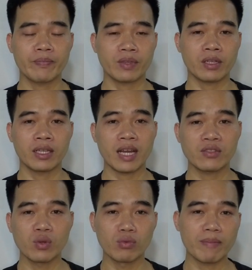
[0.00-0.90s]
người
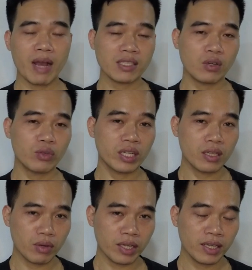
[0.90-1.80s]
ta dùng cái mạng xã hội
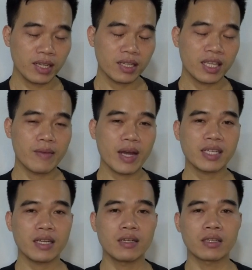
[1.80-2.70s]
tiktok ấy thì các
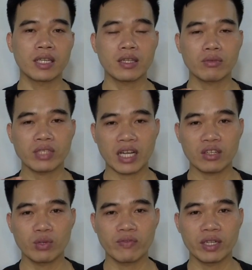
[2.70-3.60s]
bạn sẽ được tiktok trả
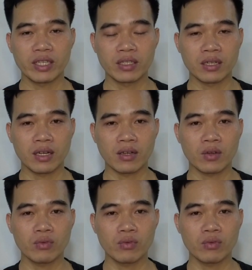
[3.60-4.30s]
cho một phần tiền thưởng